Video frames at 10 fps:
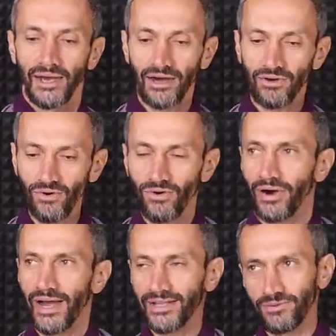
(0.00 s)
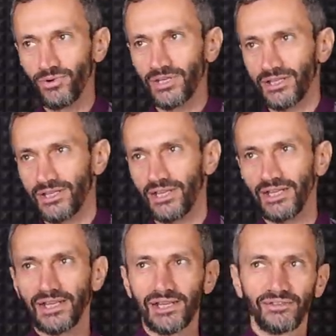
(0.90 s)
АГУ, а это будет
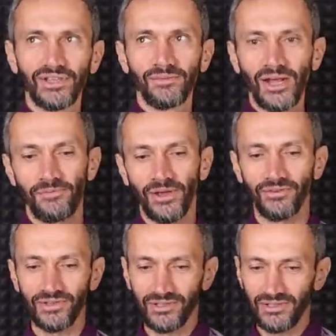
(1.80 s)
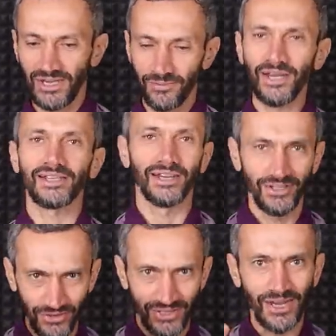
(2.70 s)
30 ноября и 1 декабря,
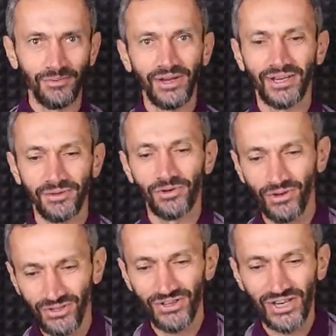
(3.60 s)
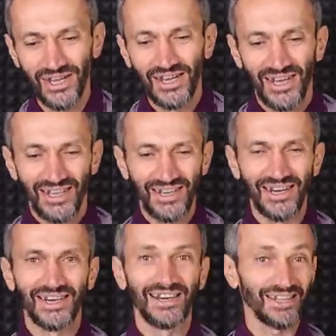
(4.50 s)
заодно и сам экономикон тоже
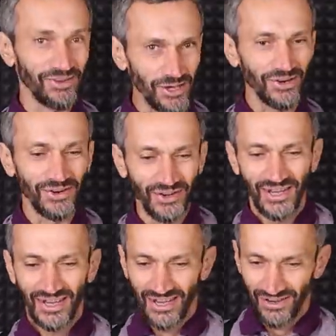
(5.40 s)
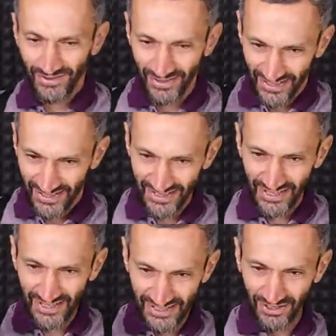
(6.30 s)
я рекламирую. Вот,
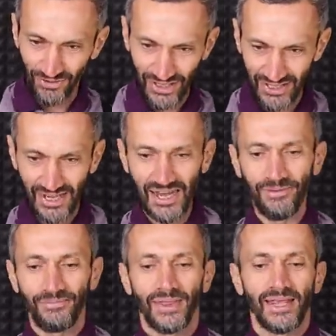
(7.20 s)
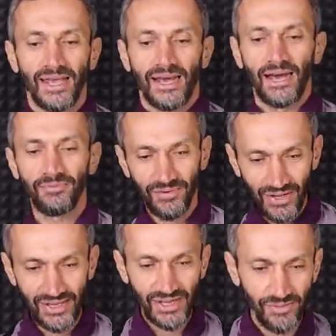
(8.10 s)
следите тоже за
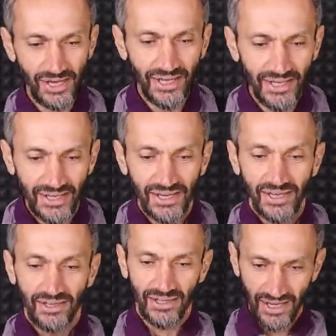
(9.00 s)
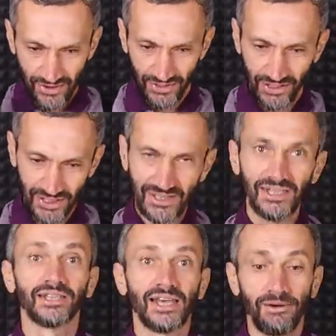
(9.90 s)
объявлениями на вот этой
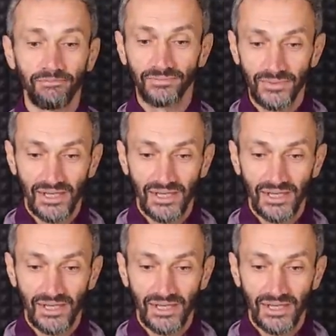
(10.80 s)
ссылке.